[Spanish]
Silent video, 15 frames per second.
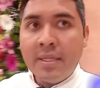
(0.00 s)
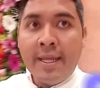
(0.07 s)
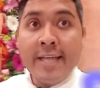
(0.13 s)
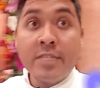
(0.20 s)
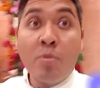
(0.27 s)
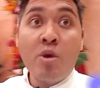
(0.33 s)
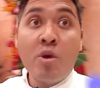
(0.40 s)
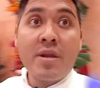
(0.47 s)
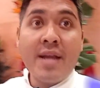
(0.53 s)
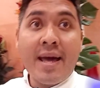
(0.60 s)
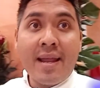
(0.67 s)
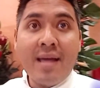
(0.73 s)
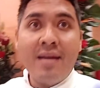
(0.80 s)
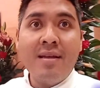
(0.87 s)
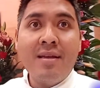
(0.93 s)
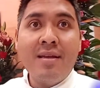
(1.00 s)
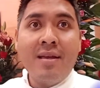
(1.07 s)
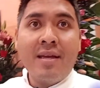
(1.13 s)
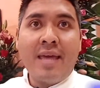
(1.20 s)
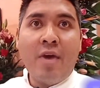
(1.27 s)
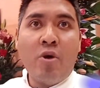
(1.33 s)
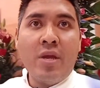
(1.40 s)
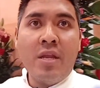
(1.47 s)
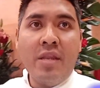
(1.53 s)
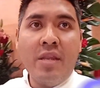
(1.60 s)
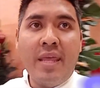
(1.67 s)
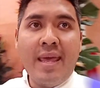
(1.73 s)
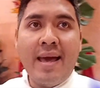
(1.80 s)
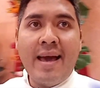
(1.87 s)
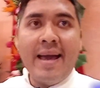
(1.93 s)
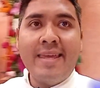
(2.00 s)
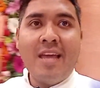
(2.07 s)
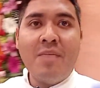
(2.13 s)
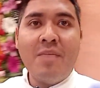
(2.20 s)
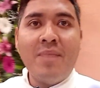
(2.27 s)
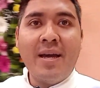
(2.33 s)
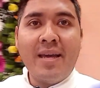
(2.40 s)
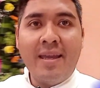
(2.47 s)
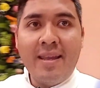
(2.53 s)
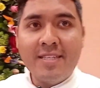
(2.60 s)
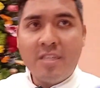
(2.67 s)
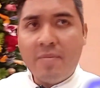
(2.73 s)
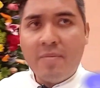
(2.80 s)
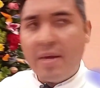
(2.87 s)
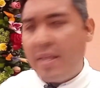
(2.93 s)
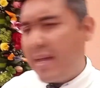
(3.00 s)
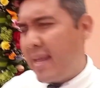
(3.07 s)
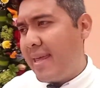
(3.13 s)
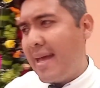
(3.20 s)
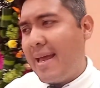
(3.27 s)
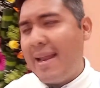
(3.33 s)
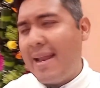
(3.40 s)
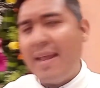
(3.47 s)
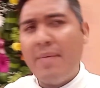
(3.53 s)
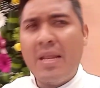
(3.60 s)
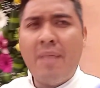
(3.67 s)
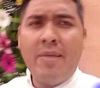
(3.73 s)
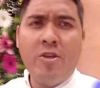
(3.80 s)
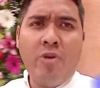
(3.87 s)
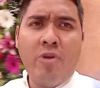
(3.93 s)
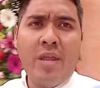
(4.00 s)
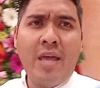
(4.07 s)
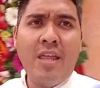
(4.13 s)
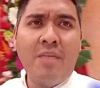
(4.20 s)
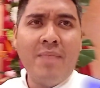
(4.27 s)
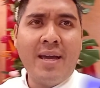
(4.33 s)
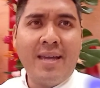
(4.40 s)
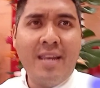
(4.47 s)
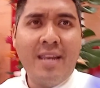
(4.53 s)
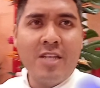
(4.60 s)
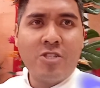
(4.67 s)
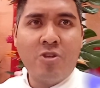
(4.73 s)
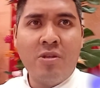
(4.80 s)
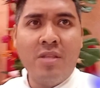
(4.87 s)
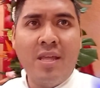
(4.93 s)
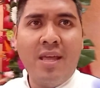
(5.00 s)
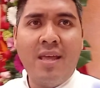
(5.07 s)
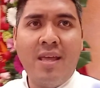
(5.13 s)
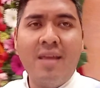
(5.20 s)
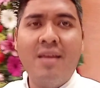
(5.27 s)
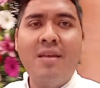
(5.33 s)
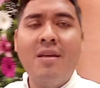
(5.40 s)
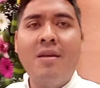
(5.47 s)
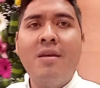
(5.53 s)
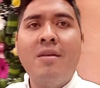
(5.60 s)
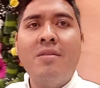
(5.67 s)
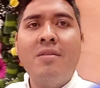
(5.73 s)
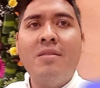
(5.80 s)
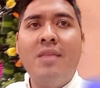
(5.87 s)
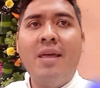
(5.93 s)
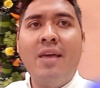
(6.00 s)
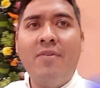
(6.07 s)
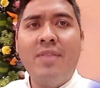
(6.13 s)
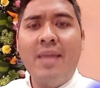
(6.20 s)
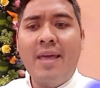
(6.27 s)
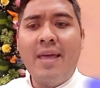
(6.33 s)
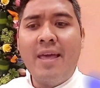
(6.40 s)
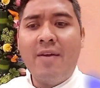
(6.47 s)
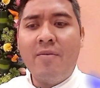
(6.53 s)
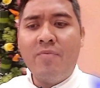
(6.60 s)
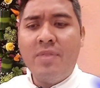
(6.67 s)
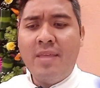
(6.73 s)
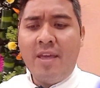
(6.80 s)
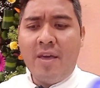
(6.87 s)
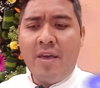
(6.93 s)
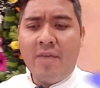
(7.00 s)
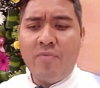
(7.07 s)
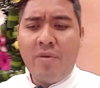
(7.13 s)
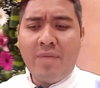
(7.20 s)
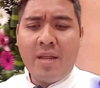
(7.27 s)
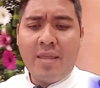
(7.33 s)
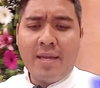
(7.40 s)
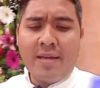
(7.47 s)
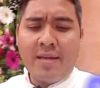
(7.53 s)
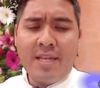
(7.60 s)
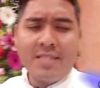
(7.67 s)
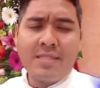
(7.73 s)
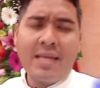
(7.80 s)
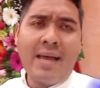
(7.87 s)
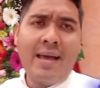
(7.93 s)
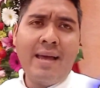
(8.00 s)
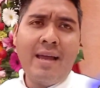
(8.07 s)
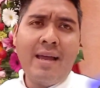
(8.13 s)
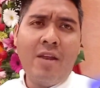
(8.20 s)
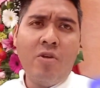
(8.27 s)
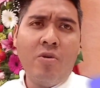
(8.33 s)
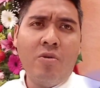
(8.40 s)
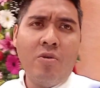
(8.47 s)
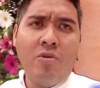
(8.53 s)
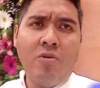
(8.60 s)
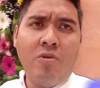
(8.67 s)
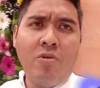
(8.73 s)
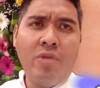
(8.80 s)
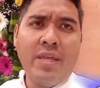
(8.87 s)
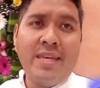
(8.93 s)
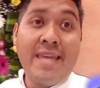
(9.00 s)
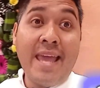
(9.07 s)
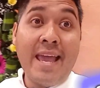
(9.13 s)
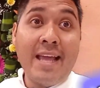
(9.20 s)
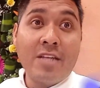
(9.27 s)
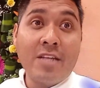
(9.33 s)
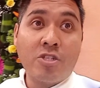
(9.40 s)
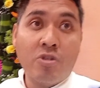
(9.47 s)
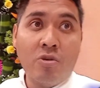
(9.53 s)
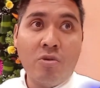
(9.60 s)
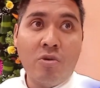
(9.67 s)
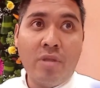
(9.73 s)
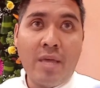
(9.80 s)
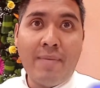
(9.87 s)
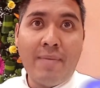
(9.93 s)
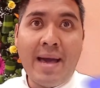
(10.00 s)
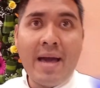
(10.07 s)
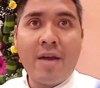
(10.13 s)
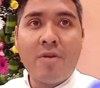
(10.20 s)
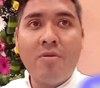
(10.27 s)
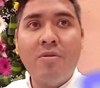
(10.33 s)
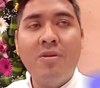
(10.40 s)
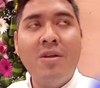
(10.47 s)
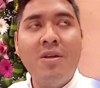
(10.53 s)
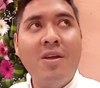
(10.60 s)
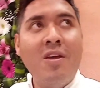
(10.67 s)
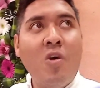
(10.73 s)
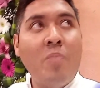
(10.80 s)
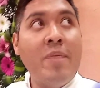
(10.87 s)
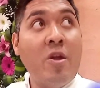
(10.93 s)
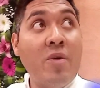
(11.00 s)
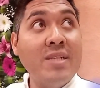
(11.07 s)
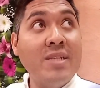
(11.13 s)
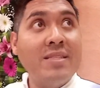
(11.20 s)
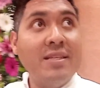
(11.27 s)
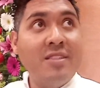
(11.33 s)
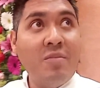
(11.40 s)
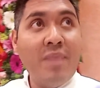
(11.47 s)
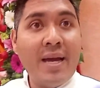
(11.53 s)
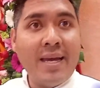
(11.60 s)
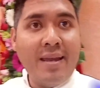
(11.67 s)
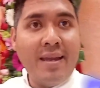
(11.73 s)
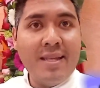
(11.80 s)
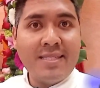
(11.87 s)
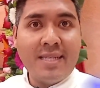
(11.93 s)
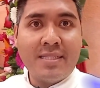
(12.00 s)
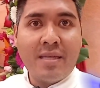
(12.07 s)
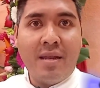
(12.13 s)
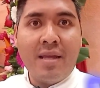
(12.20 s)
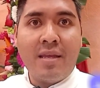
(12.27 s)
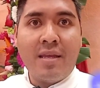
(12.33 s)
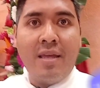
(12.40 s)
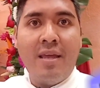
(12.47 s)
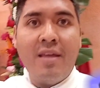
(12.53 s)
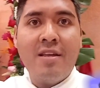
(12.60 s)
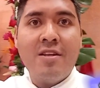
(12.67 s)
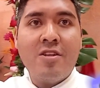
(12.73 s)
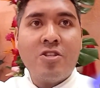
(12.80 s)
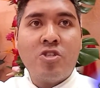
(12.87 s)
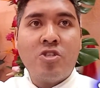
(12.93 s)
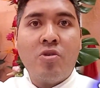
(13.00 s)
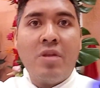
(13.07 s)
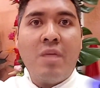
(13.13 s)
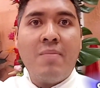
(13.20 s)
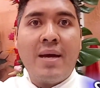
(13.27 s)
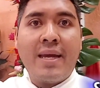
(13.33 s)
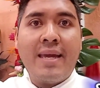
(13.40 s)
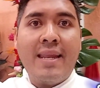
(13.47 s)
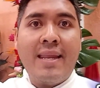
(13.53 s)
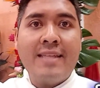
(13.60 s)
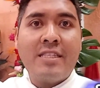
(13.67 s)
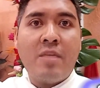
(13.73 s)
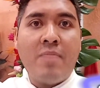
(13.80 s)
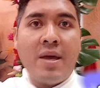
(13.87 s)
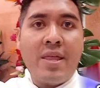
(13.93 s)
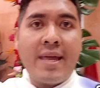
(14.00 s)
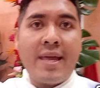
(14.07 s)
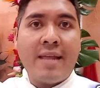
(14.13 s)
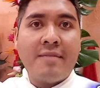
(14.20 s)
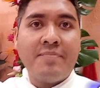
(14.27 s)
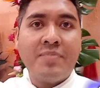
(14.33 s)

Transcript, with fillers: Es muy rara que hoy en día haya imágenes de madera, ya la mayoría de imágenes son de, de, fibra de cristal o, o de yeso o de barro, pero estas imágenes que están aquí son imágenes de madera.